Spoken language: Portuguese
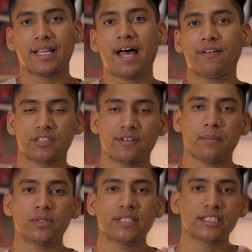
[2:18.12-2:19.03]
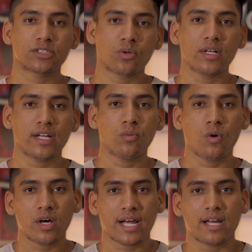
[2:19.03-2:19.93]
Lá você vai poder escolher o
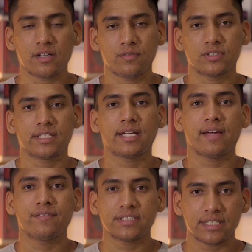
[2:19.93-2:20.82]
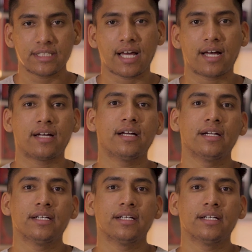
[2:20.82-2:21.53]
horário que você quer visitar.